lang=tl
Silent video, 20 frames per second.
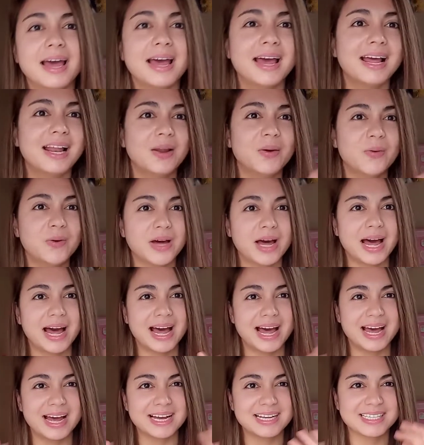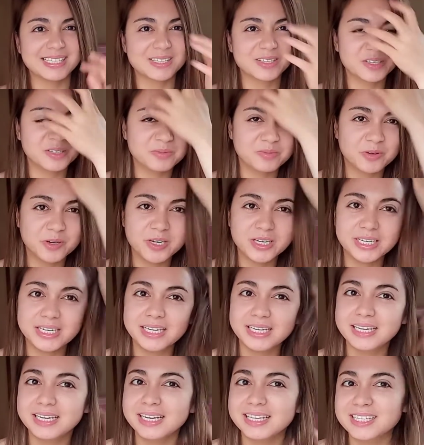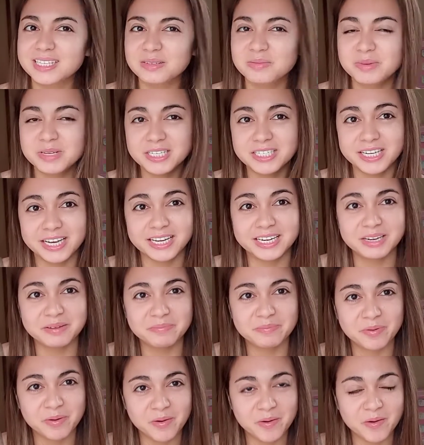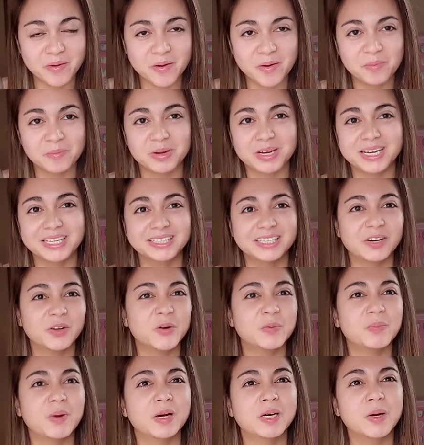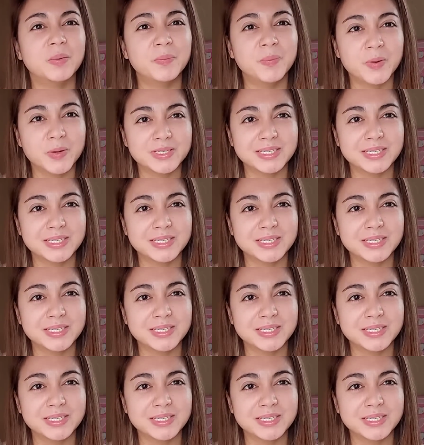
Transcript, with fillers: Hello guys! Good morning! It's me Jenny po. Magandang umaga po